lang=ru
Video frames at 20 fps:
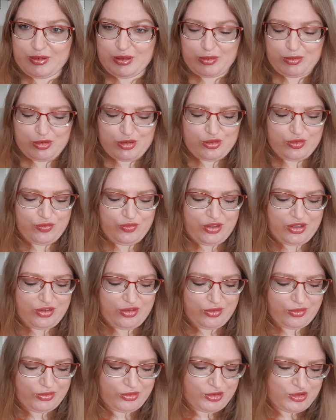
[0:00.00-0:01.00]
потому что
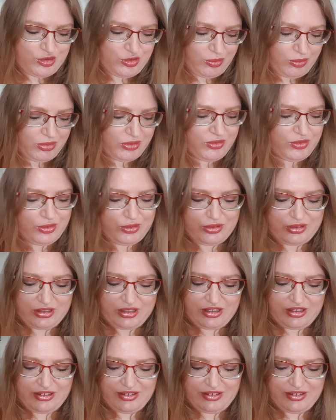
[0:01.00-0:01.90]
видео должно быть все-таки